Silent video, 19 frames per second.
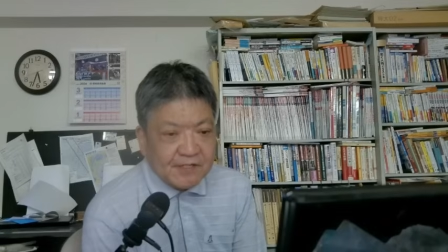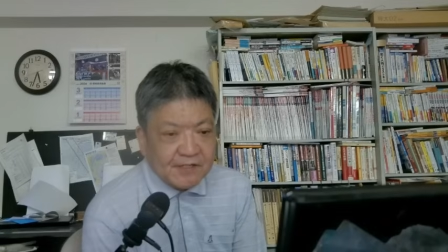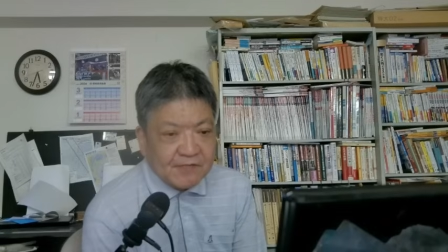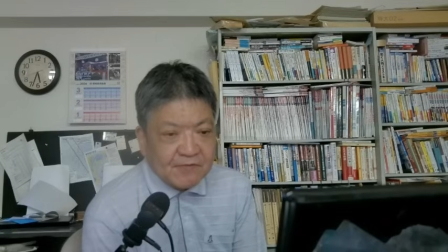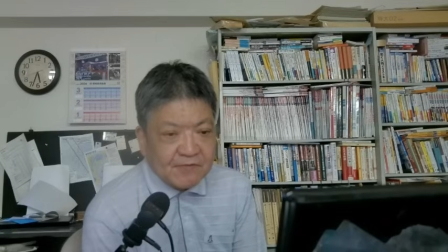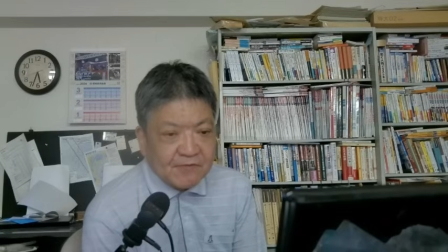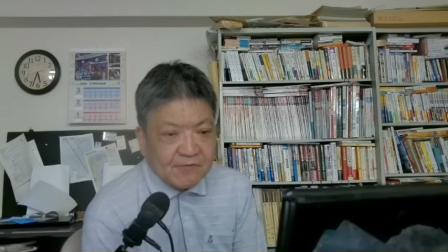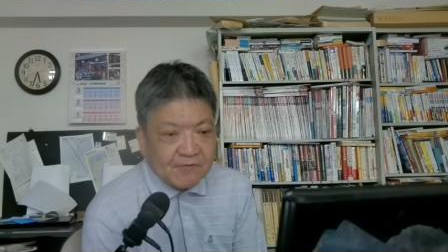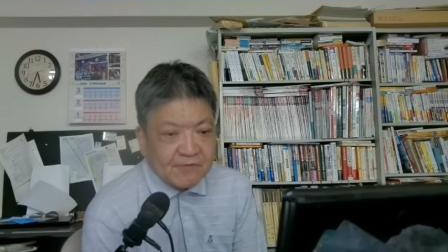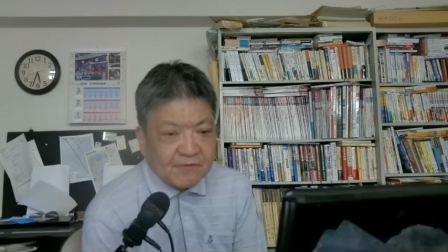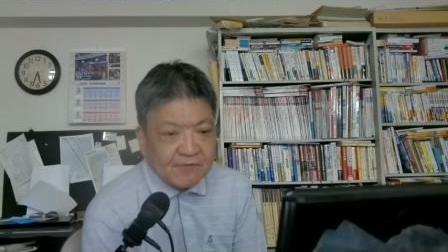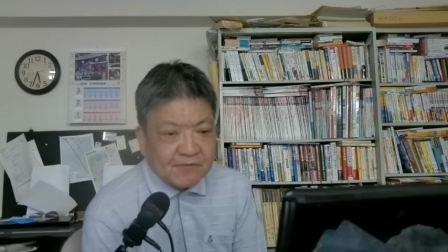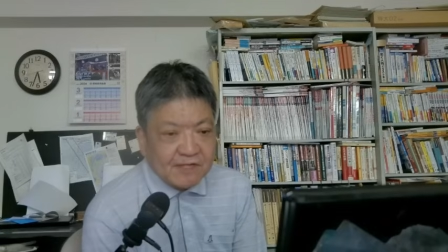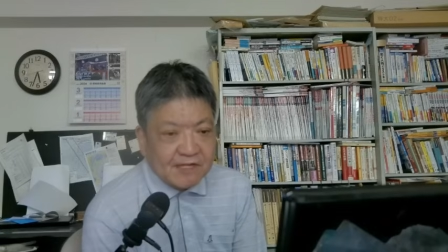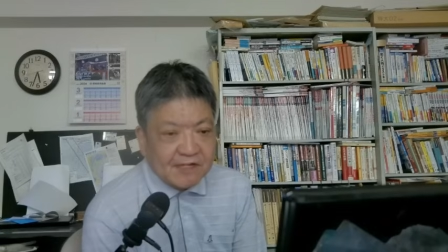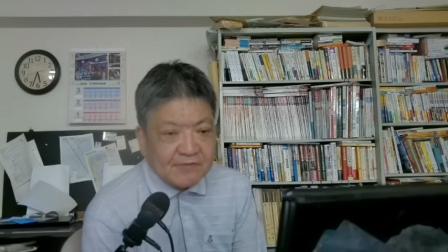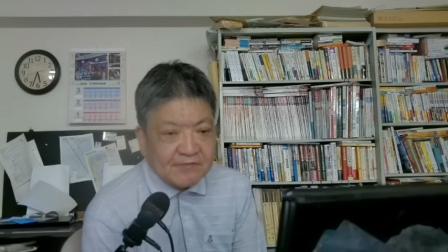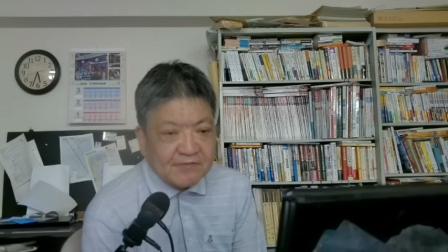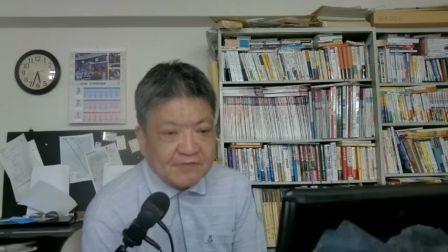銀行の
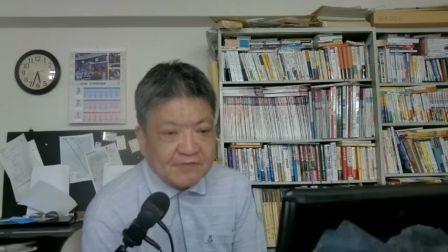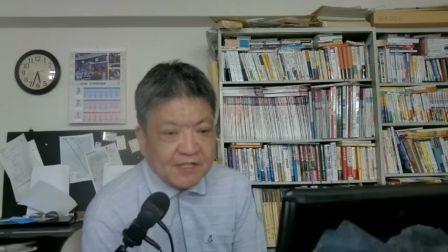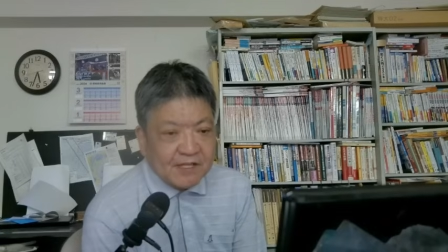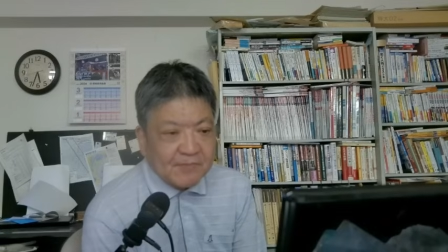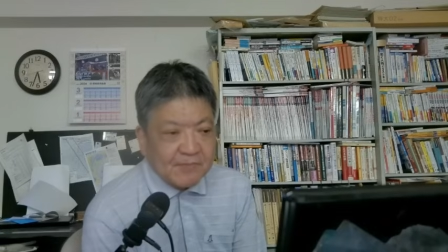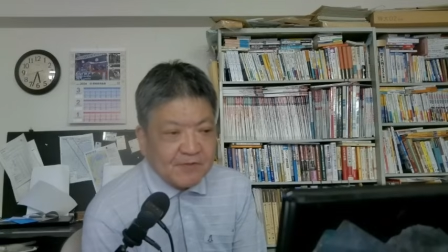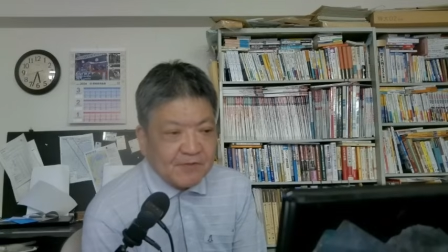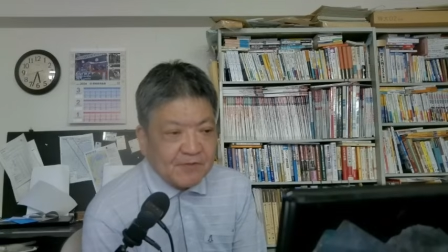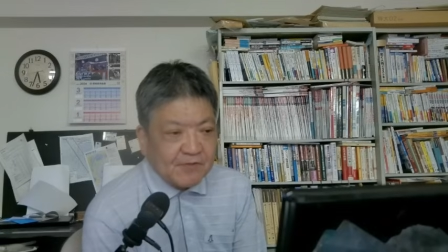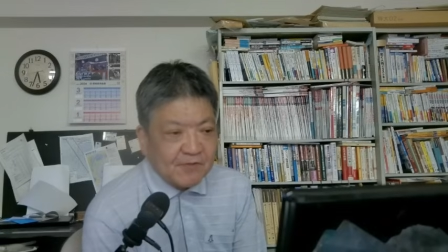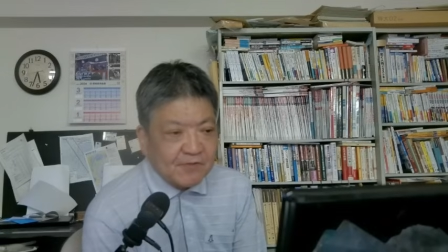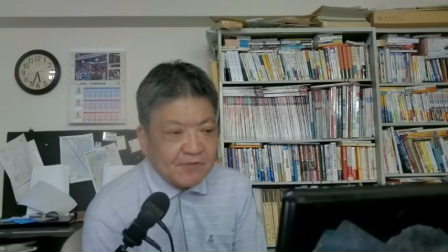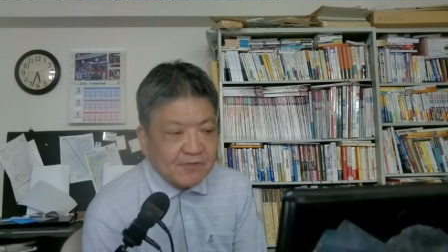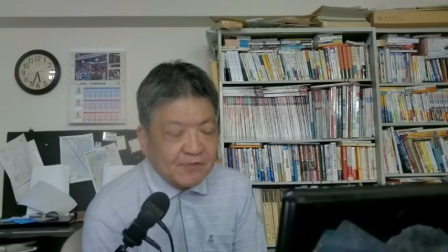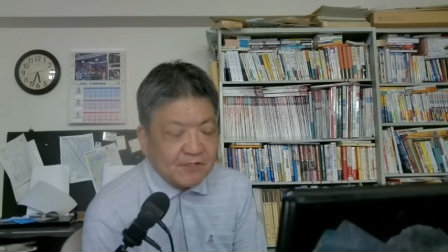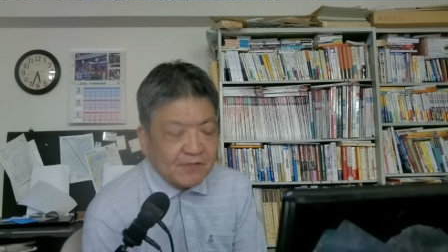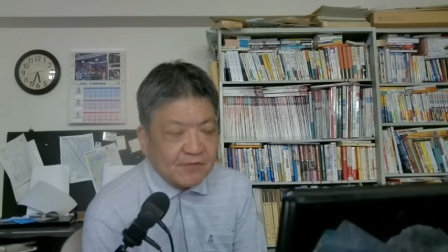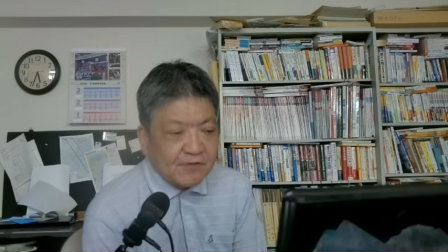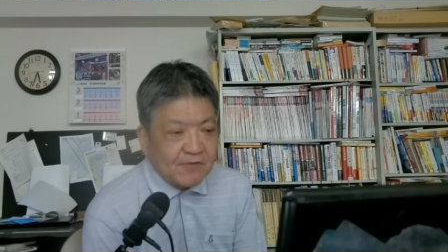格付け見
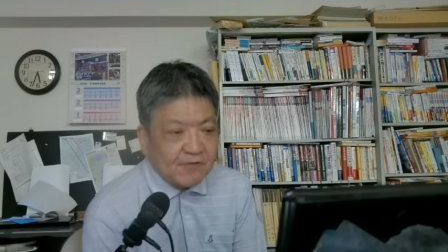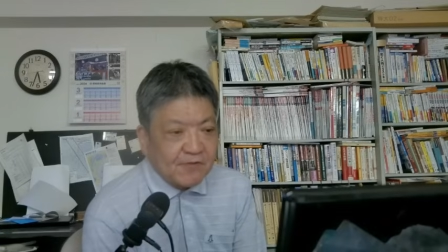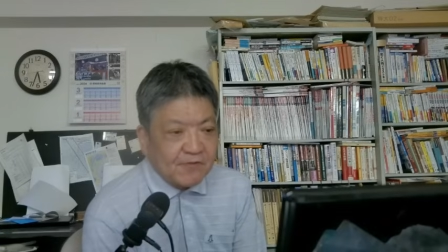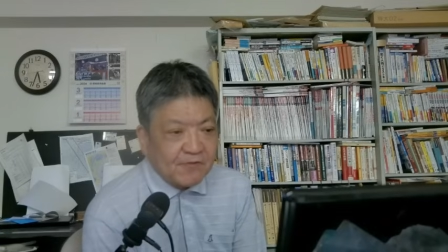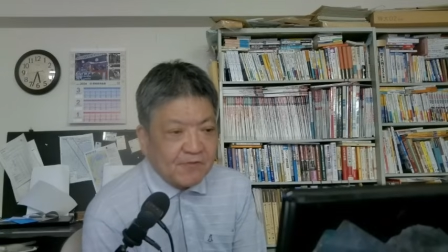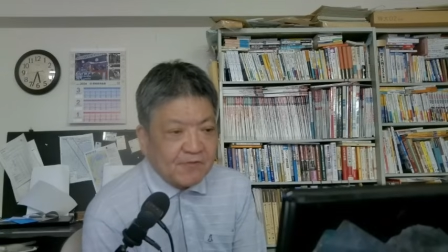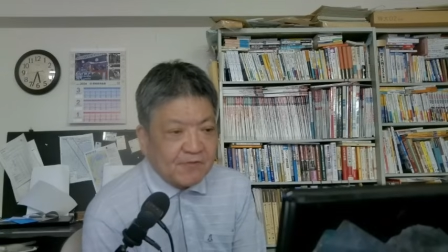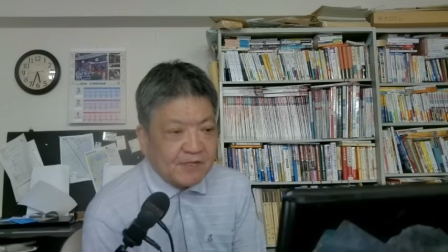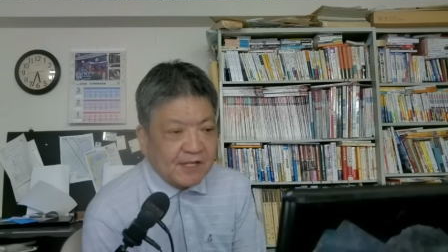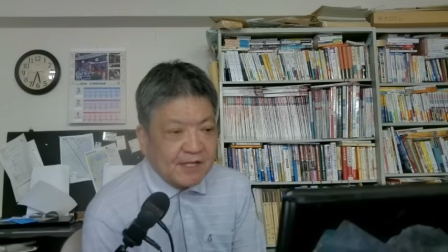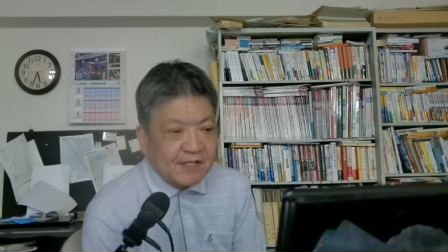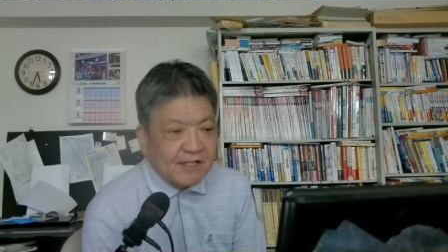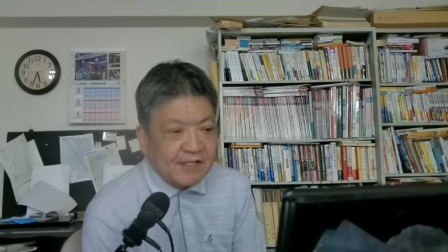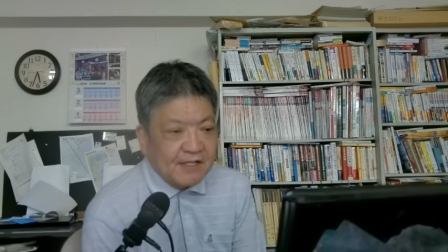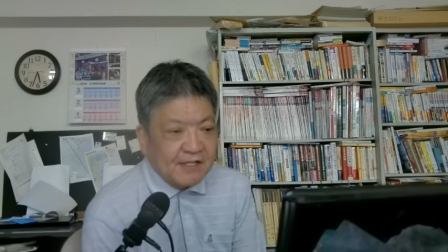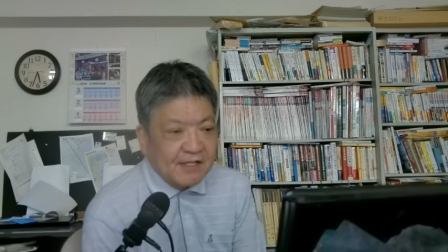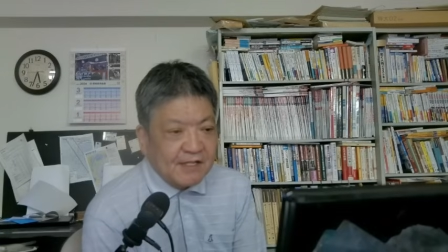通しを行い、